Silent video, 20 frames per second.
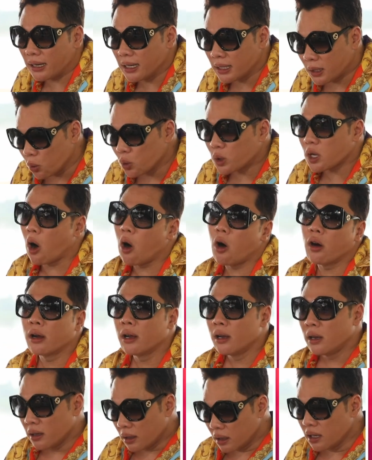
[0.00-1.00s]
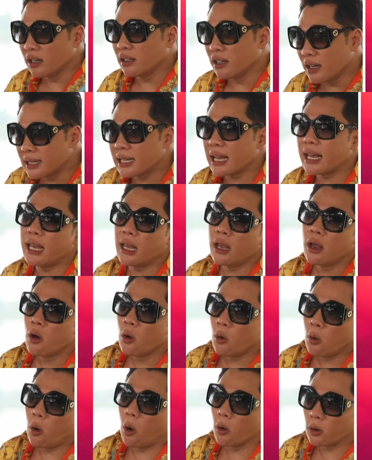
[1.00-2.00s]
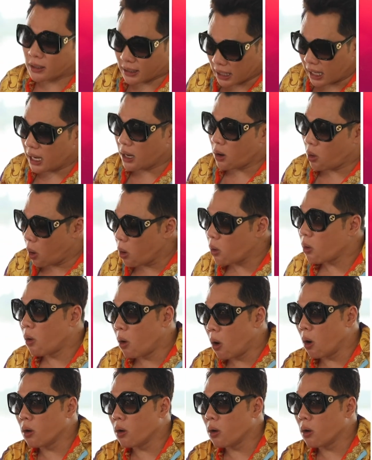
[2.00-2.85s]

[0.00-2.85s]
หรือ ศูนย์ สอง หนึ่ง หนึ่ง สี่ หก สี่ หก ห